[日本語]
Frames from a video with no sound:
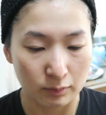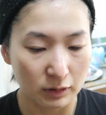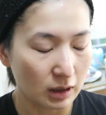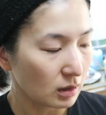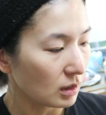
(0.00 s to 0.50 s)

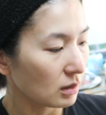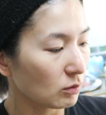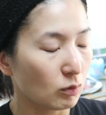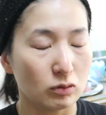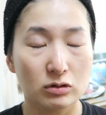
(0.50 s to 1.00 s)
まあ何回
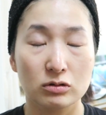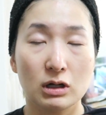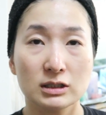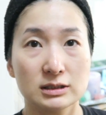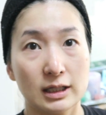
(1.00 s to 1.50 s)
かこう
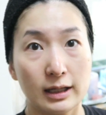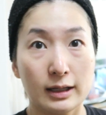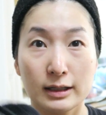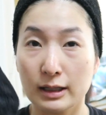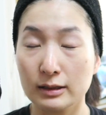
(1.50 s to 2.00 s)
濡らし
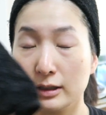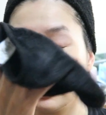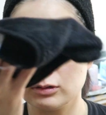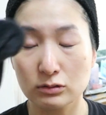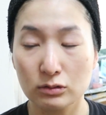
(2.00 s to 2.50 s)
てやっ
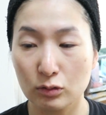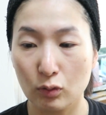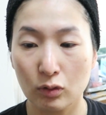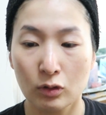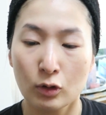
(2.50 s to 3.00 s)
てる
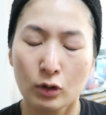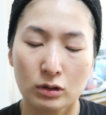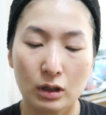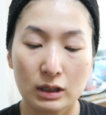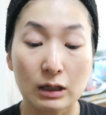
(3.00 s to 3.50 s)
と
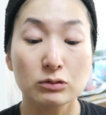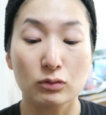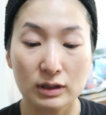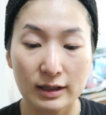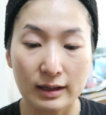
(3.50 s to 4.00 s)
なやる
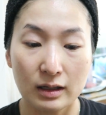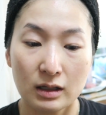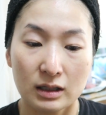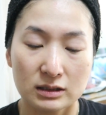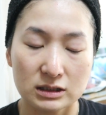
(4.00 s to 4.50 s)
ので、
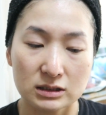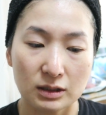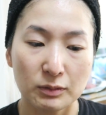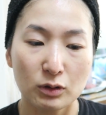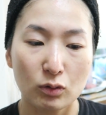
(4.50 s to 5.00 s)
小
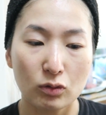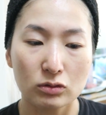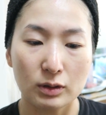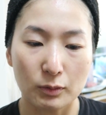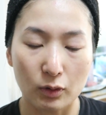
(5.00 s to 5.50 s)
さめの
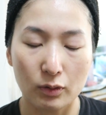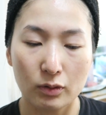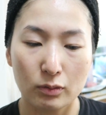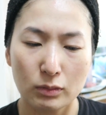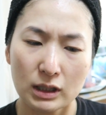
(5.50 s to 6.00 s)
方でも
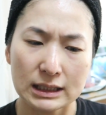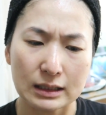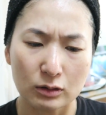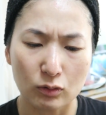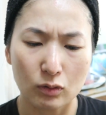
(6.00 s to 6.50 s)
まあい
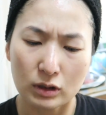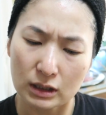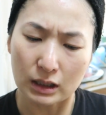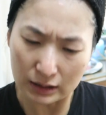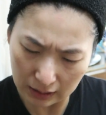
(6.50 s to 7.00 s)
いかの
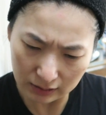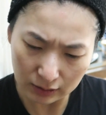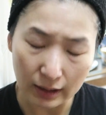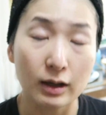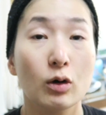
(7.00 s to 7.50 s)
いいかなっ
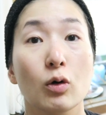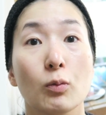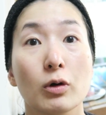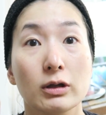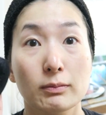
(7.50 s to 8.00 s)
て
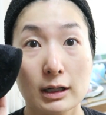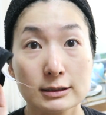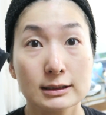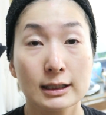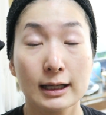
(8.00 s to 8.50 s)
思いま
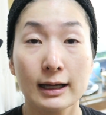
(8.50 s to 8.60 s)
す。